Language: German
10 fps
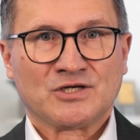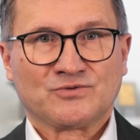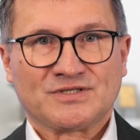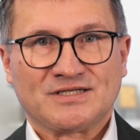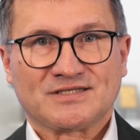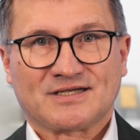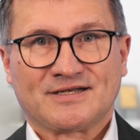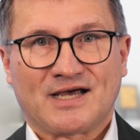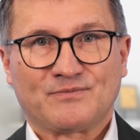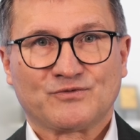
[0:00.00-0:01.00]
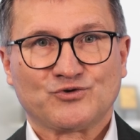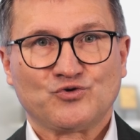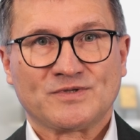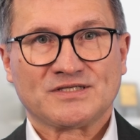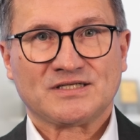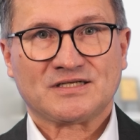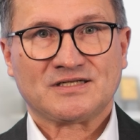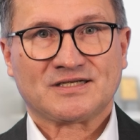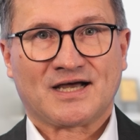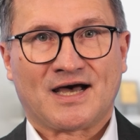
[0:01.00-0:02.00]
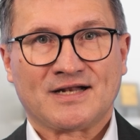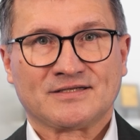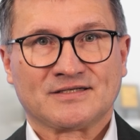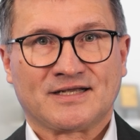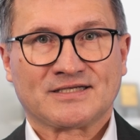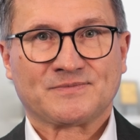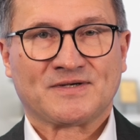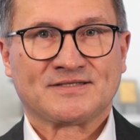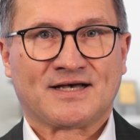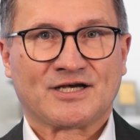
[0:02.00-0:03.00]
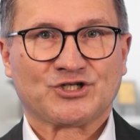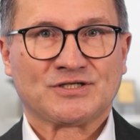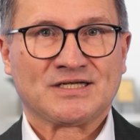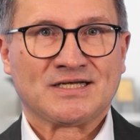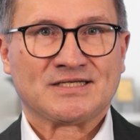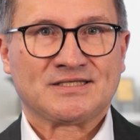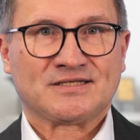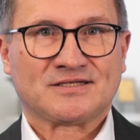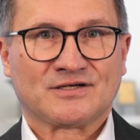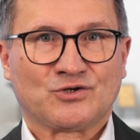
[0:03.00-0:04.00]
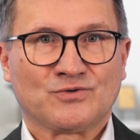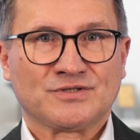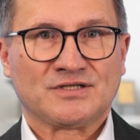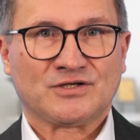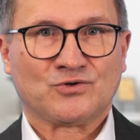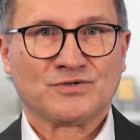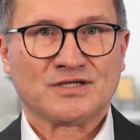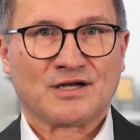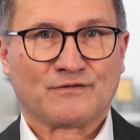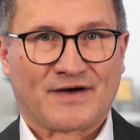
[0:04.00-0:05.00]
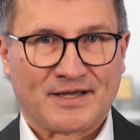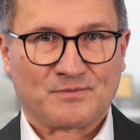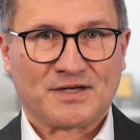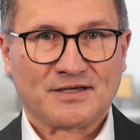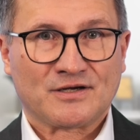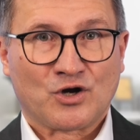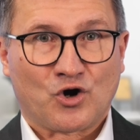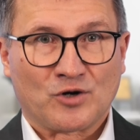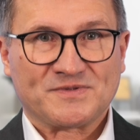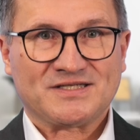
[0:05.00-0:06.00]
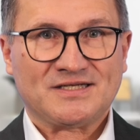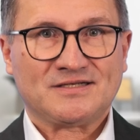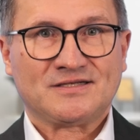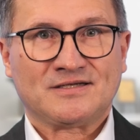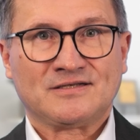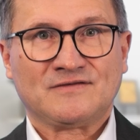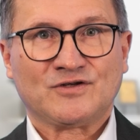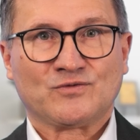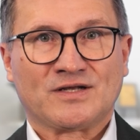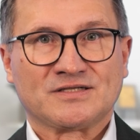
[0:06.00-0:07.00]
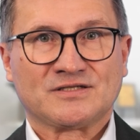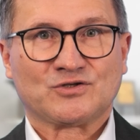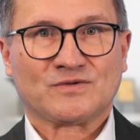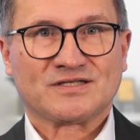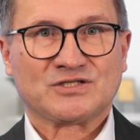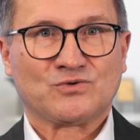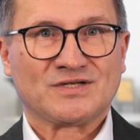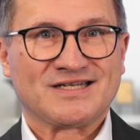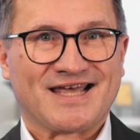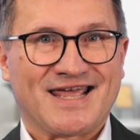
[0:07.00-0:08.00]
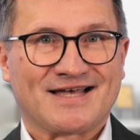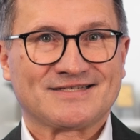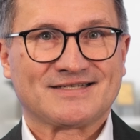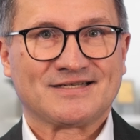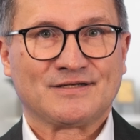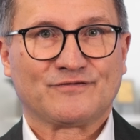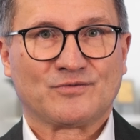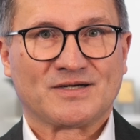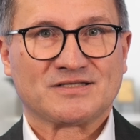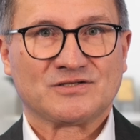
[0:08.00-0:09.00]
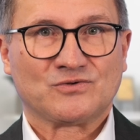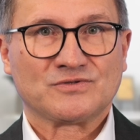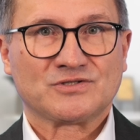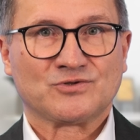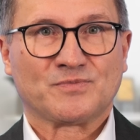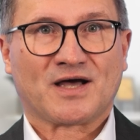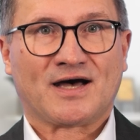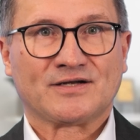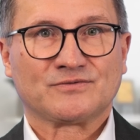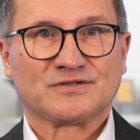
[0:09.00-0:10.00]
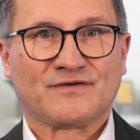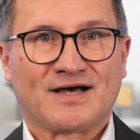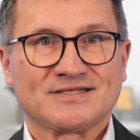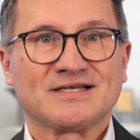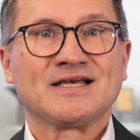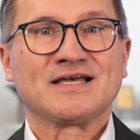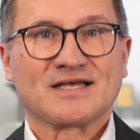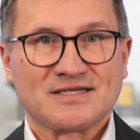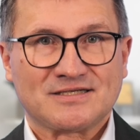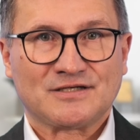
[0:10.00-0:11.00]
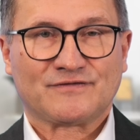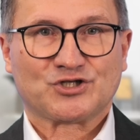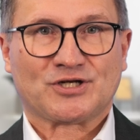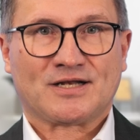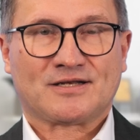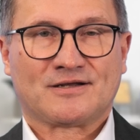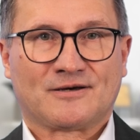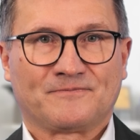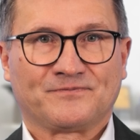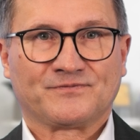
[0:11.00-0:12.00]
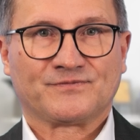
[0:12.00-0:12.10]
Durch diese knapp und übersichtlich gehaltenen Textpassagen sieht der Kunde die Kundin auf einen Blick, ob sie die individuelle Situation in der ersten Informations- und Beratungsphase richtig verstanden haben.